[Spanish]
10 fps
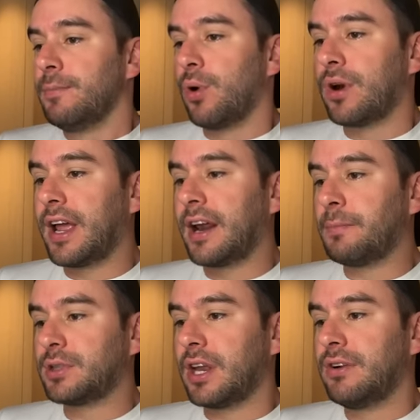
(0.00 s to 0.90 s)
porque
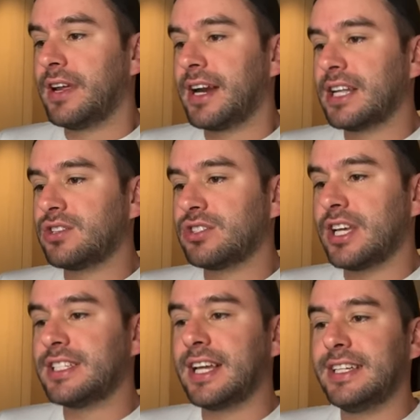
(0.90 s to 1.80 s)
reportaron ingresos
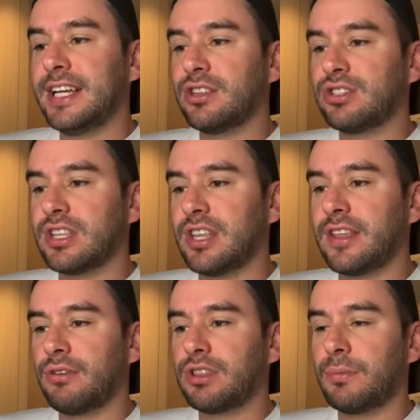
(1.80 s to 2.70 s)
de
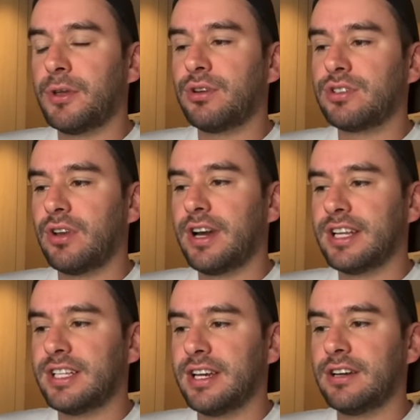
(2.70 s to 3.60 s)
674 millones de
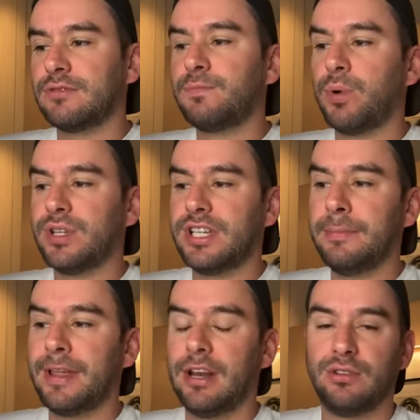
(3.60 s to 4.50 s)
dólares en ingresos por
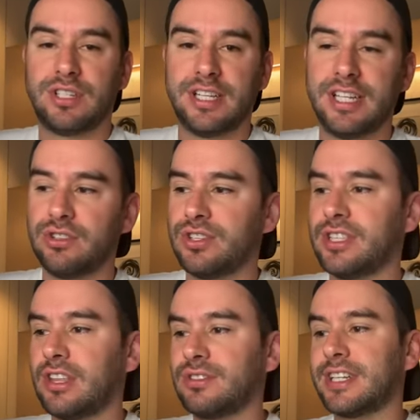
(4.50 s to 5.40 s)
encima de los
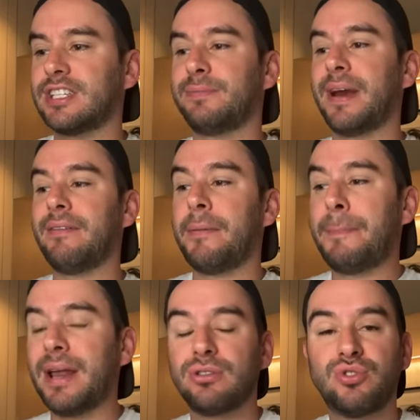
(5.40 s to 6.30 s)
662 que se
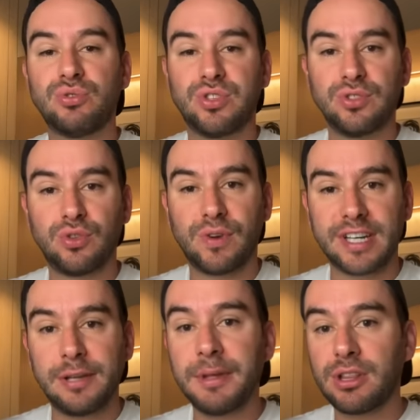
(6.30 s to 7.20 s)
esperaba, pero su,
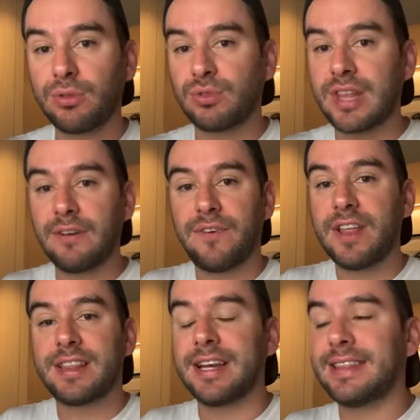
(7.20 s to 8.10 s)
crecimiento total fue de